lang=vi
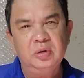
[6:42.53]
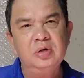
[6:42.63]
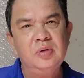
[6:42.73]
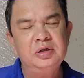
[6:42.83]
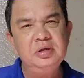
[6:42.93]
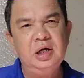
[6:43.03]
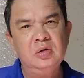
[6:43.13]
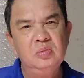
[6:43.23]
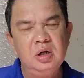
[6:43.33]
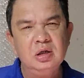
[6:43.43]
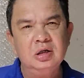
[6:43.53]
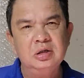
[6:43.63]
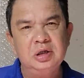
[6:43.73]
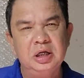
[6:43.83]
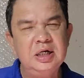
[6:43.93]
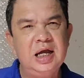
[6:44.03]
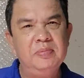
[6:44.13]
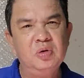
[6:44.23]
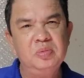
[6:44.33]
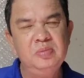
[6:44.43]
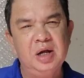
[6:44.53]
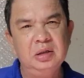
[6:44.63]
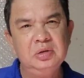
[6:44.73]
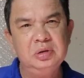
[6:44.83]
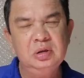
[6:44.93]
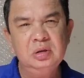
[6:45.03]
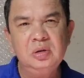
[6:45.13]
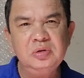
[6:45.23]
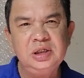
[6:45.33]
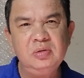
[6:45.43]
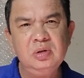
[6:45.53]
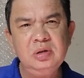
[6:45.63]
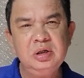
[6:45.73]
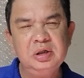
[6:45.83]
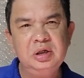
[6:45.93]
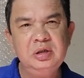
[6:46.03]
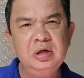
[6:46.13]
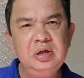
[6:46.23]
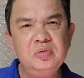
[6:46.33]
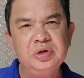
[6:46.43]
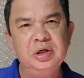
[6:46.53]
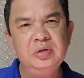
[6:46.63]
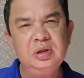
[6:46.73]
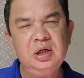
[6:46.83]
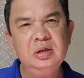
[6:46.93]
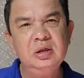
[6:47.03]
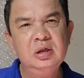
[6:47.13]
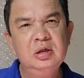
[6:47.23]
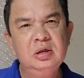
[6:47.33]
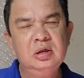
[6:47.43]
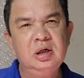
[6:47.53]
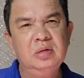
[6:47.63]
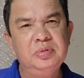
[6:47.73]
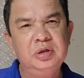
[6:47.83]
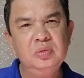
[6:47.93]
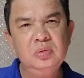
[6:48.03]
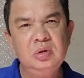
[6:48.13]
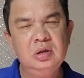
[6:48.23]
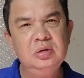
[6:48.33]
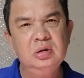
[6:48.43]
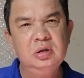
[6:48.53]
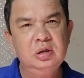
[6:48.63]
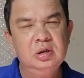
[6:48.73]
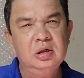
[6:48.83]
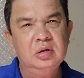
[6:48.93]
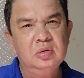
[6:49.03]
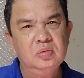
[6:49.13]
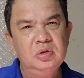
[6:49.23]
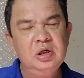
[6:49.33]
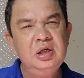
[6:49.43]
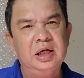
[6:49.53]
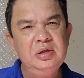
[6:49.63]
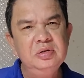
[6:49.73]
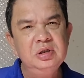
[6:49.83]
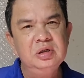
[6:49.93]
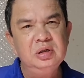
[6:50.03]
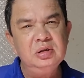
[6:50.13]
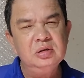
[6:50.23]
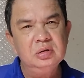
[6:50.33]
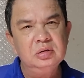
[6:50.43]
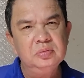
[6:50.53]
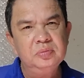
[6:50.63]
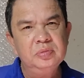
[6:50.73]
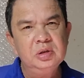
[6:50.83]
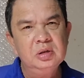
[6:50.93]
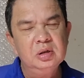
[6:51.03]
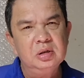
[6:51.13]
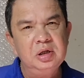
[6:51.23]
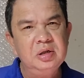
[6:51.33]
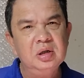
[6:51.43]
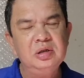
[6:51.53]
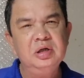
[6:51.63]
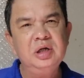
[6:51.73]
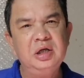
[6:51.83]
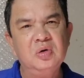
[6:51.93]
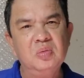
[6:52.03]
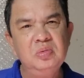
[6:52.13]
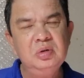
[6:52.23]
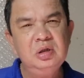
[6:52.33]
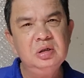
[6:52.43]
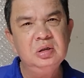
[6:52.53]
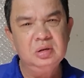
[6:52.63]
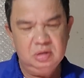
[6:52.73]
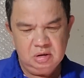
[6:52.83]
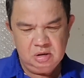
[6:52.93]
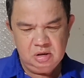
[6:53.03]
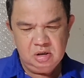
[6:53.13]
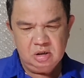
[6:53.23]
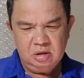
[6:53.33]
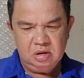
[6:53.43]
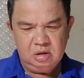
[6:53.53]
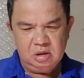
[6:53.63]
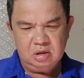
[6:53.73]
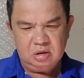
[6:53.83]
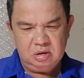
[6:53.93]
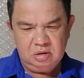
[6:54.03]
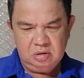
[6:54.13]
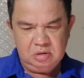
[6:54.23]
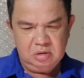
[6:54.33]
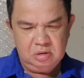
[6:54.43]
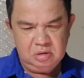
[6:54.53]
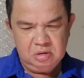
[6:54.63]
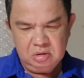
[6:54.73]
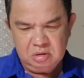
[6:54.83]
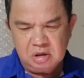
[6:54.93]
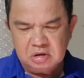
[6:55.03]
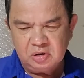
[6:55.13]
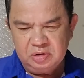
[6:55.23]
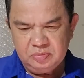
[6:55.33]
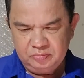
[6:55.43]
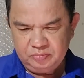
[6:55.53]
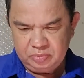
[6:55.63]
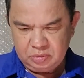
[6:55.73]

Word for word: rồi cơ quan chức năng cũng bất lực chỉ làm một biên bản thôi rồi sau đó đề nghị nơi điều trị của anh ta là viện ờ, quân y hải dương gì đó thì viện này cũng à, từ chối